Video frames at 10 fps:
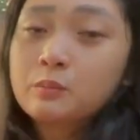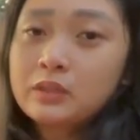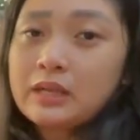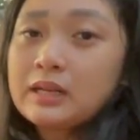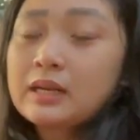
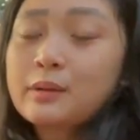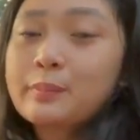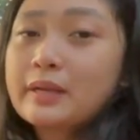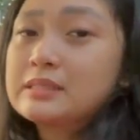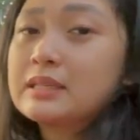Buat kalian yang
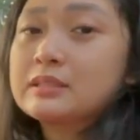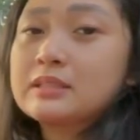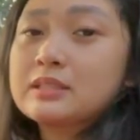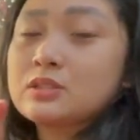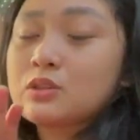pengen
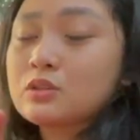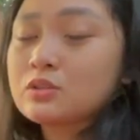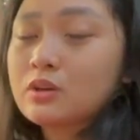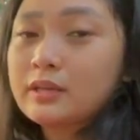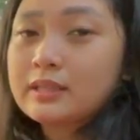cari-cari
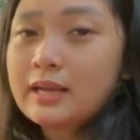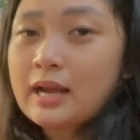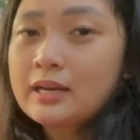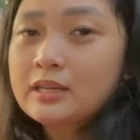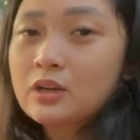stok-stok kita yang
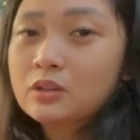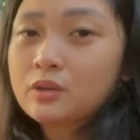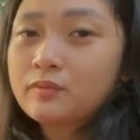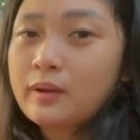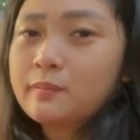ada di Auto